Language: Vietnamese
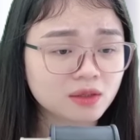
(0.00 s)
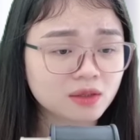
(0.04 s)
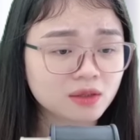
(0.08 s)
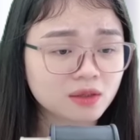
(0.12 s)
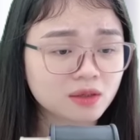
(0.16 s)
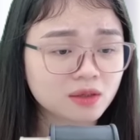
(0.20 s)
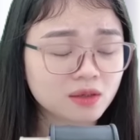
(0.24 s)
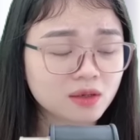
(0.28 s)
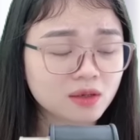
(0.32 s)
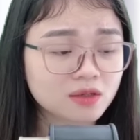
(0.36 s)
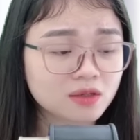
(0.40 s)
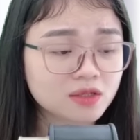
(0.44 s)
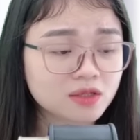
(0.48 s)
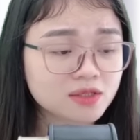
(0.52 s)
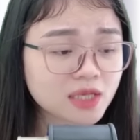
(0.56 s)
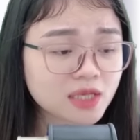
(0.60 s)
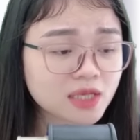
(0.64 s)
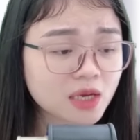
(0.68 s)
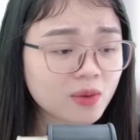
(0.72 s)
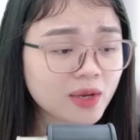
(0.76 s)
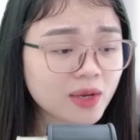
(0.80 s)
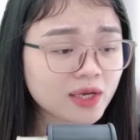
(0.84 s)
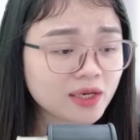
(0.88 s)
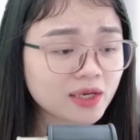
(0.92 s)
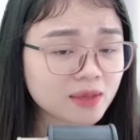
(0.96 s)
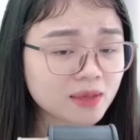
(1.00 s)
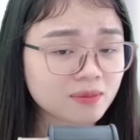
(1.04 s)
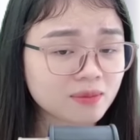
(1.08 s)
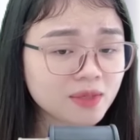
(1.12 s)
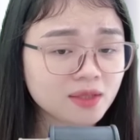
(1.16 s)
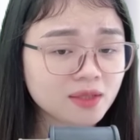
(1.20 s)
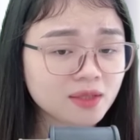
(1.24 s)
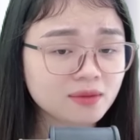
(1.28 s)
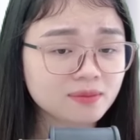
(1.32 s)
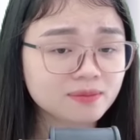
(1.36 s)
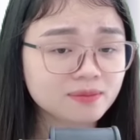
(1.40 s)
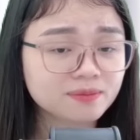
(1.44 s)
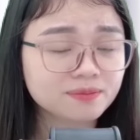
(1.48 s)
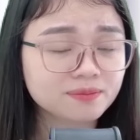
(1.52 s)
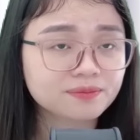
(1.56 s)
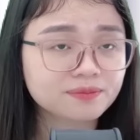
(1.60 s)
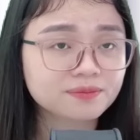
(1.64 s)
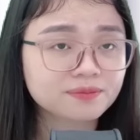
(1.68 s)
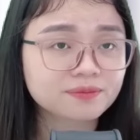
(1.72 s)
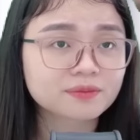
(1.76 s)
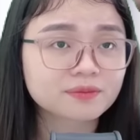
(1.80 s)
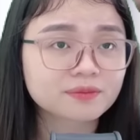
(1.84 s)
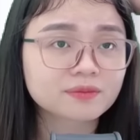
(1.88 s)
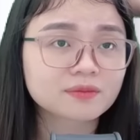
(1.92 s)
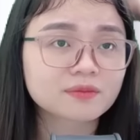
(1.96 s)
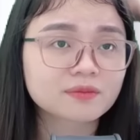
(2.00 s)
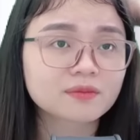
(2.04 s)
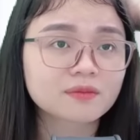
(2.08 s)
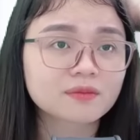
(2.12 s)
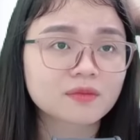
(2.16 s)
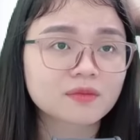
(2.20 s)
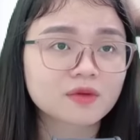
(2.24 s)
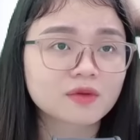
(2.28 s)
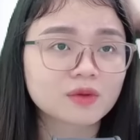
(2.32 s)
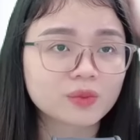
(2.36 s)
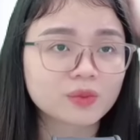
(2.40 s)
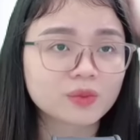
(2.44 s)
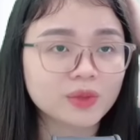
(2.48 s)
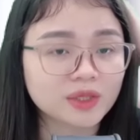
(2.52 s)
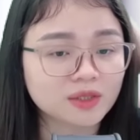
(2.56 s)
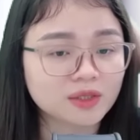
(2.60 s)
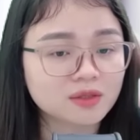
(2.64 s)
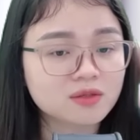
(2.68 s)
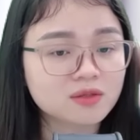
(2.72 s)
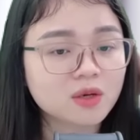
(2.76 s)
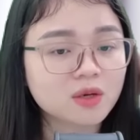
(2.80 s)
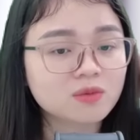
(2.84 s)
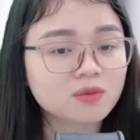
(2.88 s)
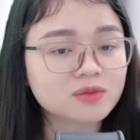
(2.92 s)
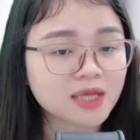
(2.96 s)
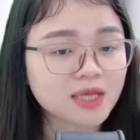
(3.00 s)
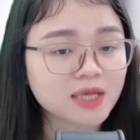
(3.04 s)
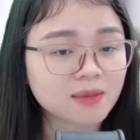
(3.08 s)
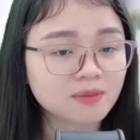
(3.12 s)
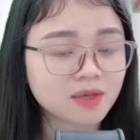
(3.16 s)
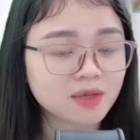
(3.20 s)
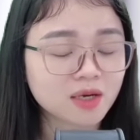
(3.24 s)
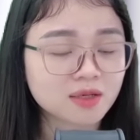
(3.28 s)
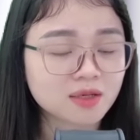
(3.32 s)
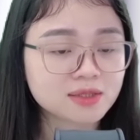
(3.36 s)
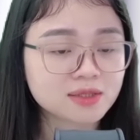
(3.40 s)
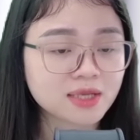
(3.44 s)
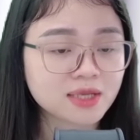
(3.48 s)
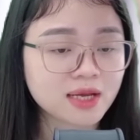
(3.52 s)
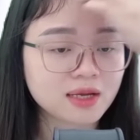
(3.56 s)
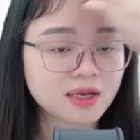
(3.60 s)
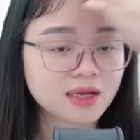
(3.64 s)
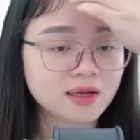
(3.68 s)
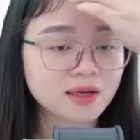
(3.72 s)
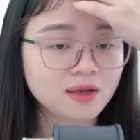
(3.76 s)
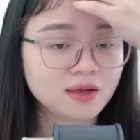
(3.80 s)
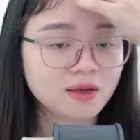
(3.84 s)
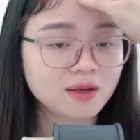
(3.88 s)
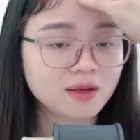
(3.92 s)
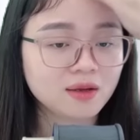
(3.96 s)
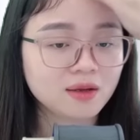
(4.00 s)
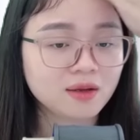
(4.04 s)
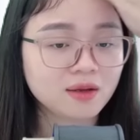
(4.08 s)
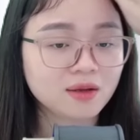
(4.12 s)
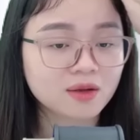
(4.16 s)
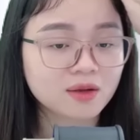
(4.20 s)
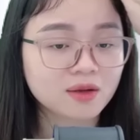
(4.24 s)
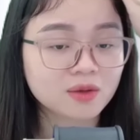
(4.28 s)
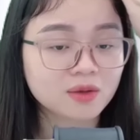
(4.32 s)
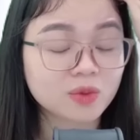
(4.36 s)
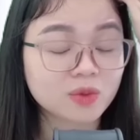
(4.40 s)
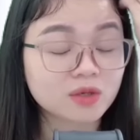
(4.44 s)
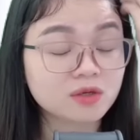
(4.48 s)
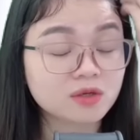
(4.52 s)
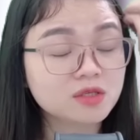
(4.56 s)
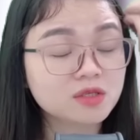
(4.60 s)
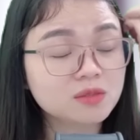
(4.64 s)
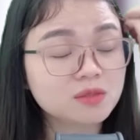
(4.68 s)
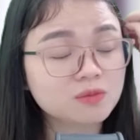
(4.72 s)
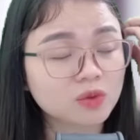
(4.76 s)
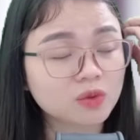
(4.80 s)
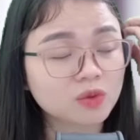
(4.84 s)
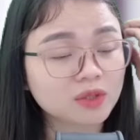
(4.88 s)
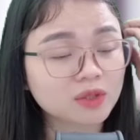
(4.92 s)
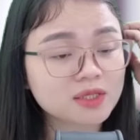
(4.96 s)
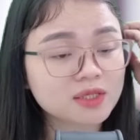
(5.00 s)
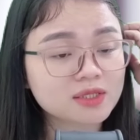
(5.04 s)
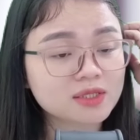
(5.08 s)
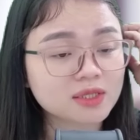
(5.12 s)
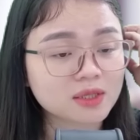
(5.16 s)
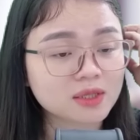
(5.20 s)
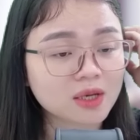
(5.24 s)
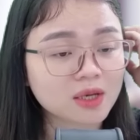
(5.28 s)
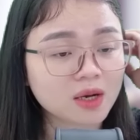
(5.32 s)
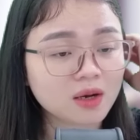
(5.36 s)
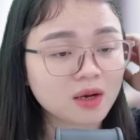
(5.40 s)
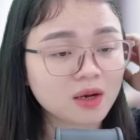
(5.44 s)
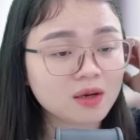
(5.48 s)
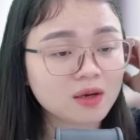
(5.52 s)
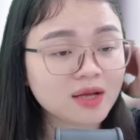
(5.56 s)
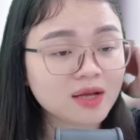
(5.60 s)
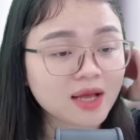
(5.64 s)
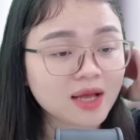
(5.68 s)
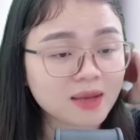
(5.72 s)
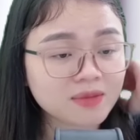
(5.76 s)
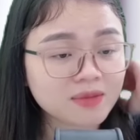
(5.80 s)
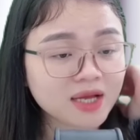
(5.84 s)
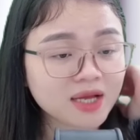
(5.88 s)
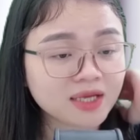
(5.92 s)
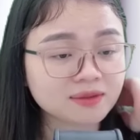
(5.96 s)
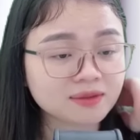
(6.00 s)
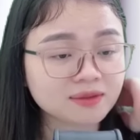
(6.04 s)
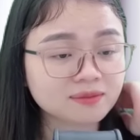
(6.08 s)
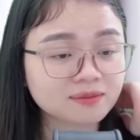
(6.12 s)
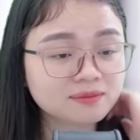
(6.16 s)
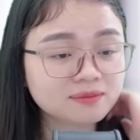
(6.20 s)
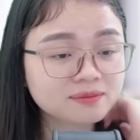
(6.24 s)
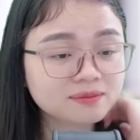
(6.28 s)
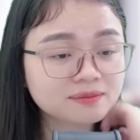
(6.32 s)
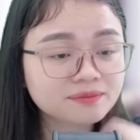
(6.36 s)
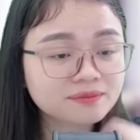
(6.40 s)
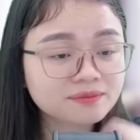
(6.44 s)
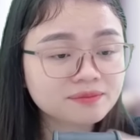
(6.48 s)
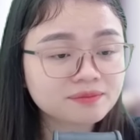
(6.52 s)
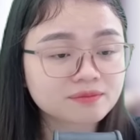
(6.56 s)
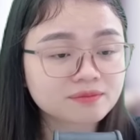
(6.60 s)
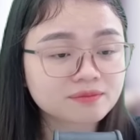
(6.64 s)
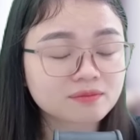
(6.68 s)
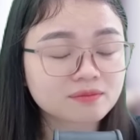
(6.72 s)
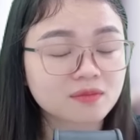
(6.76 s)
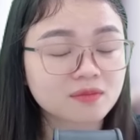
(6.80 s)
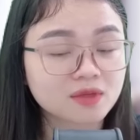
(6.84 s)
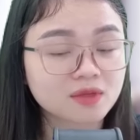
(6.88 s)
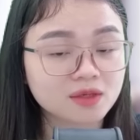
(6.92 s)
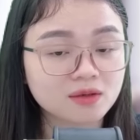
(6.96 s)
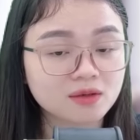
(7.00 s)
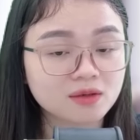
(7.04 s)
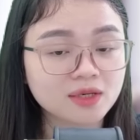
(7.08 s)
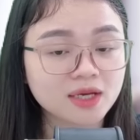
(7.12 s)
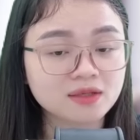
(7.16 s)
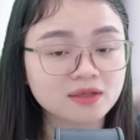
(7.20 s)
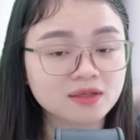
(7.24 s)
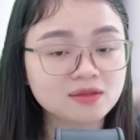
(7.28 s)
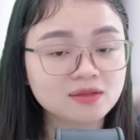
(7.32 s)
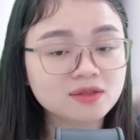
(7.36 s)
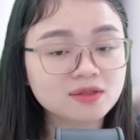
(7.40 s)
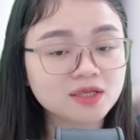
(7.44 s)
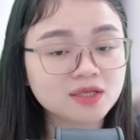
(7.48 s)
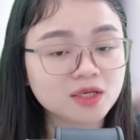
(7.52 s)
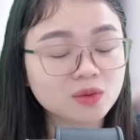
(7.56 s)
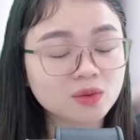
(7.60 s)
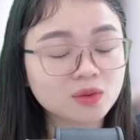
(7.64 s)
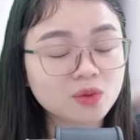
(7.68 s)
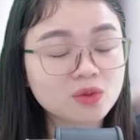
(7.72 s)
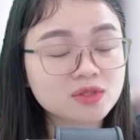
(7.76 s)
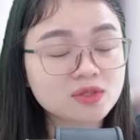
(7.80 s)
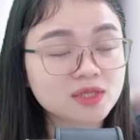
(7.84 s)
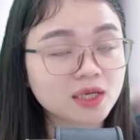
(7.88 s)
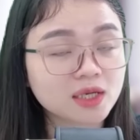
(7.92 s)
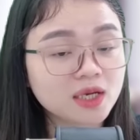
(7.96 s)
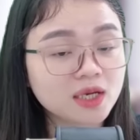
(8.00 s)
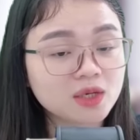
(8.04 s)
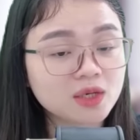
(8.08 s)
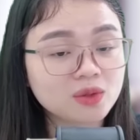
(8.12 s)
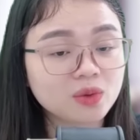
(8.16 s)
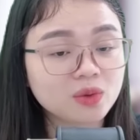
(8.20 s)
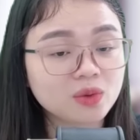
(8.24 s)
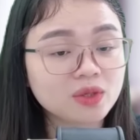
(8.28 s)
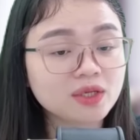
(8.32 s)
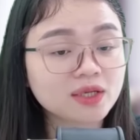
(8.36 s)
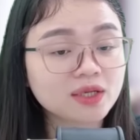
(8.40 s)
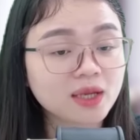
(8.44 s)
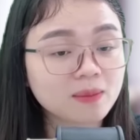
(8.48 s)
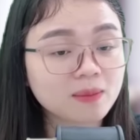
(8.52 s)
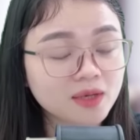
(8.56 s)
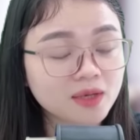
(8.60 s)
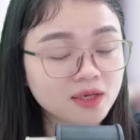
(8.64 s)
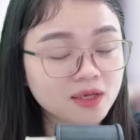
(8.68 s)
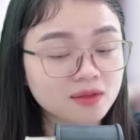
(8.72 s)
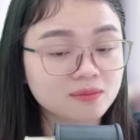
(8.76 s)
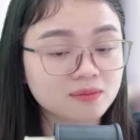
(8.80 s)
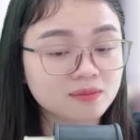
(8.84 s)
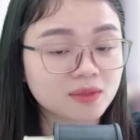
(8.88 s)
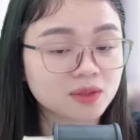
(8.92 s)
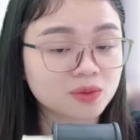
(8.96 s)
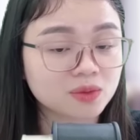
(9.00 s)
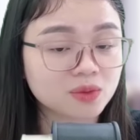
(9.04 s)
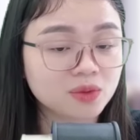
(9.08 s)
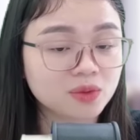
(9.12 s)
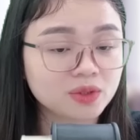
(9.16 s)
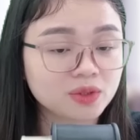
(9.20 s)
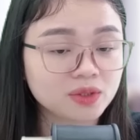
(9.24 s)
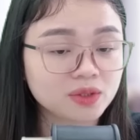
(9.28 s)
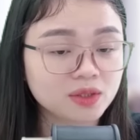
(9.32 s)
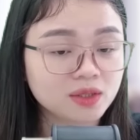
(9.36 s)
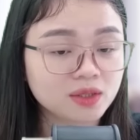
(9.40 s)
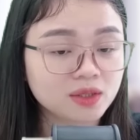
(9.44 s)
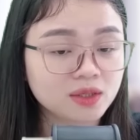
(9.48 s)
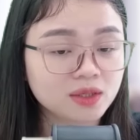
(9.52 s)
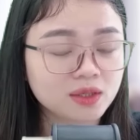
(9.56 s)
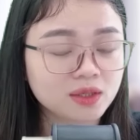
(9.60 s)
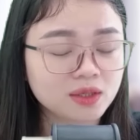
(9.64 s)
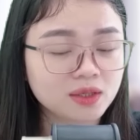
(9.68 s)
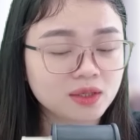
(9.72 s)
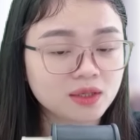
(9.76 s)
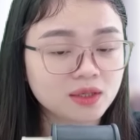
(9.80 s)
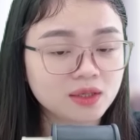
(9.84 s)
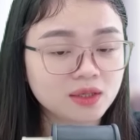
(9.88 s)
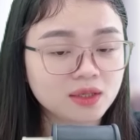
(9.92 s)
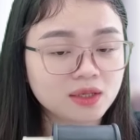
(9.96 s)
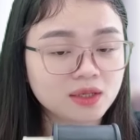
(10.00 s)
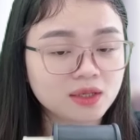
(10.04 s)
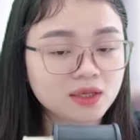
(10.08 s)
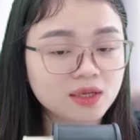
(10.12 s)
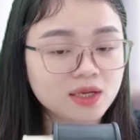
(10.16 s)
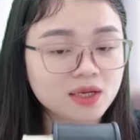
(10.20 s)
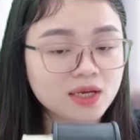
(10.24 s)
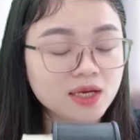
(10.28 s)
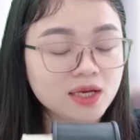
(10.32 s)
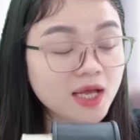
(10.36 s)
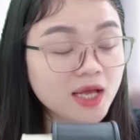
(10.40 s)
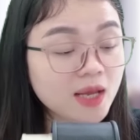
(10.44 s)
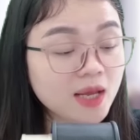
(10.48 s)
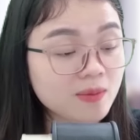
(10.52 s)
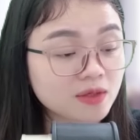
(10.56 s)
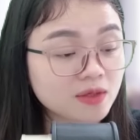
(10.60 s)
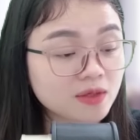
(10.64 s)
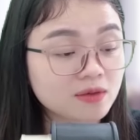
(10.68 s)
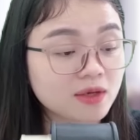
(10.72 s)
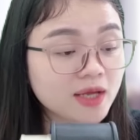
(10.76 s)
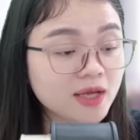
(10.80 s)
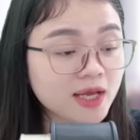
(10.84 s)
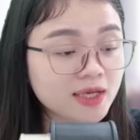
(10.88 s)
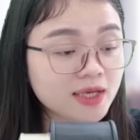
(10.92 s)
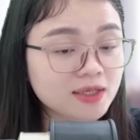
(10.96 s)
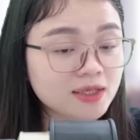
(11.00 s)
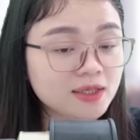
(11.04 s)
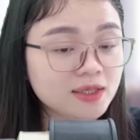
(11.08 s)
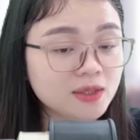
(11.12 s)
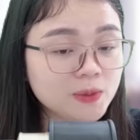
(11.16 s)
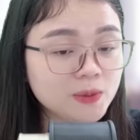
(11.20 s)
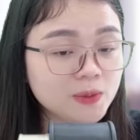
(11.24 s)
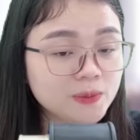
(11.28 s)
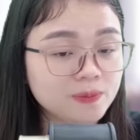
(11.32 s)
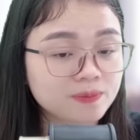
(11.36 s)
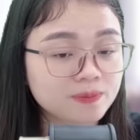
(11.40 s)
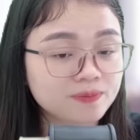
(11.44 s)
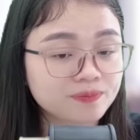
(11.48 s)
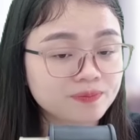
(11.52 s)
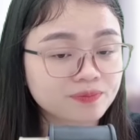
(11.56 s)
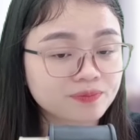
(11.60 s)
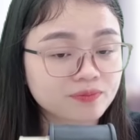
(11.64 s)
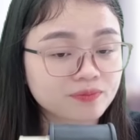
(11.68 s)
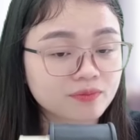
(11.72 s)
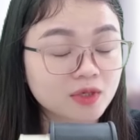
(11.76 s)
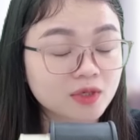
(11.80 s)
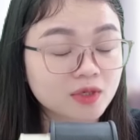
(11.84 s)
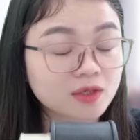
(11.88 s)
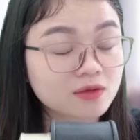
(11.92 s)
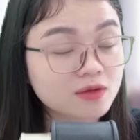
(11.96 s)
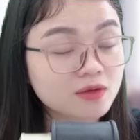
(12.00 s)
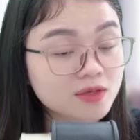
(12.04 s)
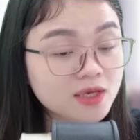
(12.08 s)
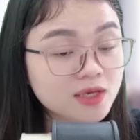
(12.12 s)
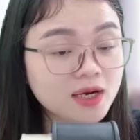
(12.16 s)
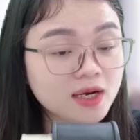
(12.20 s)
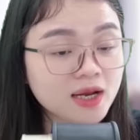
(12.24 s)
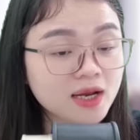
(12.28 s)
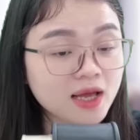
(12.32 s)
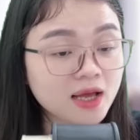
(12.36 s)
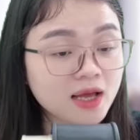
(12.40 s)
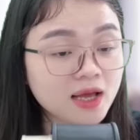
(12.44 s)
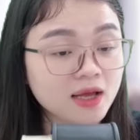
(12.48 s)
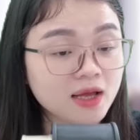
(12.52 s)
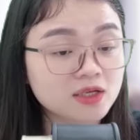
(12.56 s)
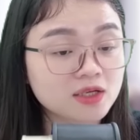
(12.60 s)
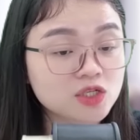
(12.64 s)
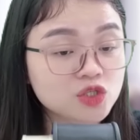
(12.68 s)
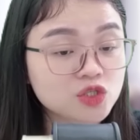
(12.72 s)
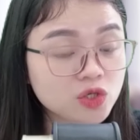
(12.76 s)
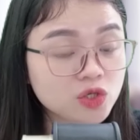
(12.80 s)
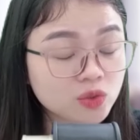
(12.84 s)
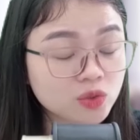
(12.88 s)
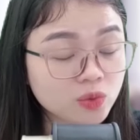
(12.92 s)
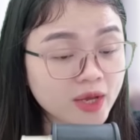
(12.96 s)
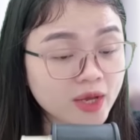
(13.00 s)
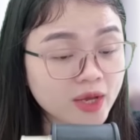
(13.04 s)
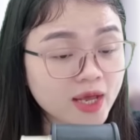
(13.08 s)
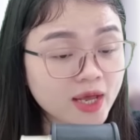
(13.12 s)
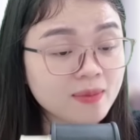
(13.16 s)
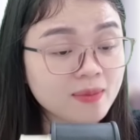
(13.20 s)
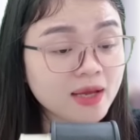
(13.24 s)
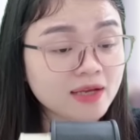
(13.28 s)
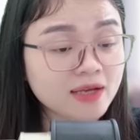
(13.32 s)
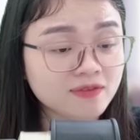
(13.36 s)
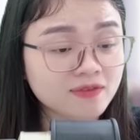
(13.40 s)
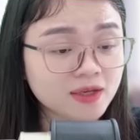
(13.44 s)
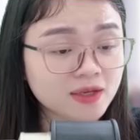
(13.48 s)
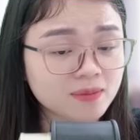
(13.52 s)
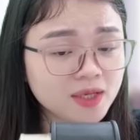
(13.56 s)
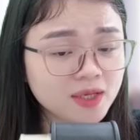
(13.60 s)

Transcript: Sao anh lại biết Quỳnh Thư không dám nói ra Quá khứ như một cái gì đó ám ảnh Nhớ đến khiến cô dấy lên nỗi căm hận mà thôi Em là người anh yêu Đương nhiên là Chuyện của em anh phải biết